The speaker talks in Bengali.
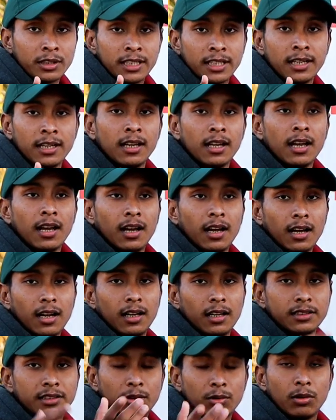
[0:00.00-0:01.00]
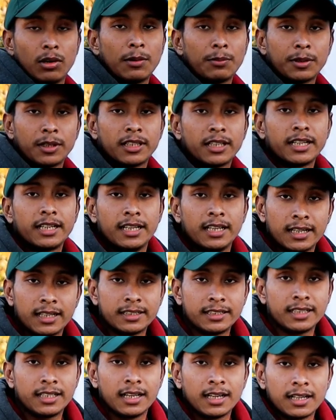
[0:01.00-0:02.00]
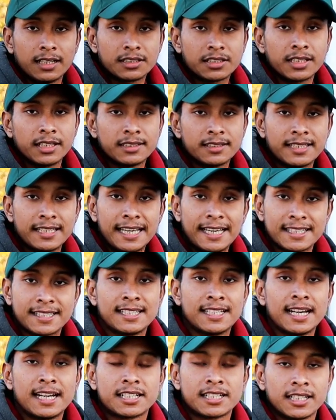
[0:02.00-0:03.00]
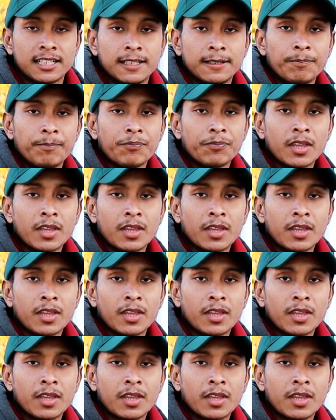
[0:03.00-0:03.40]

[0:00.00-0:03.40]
মধ্যে যেগুলো আপনাদের ইলেকট্রিক্যাল আসে সিএসসি e আসে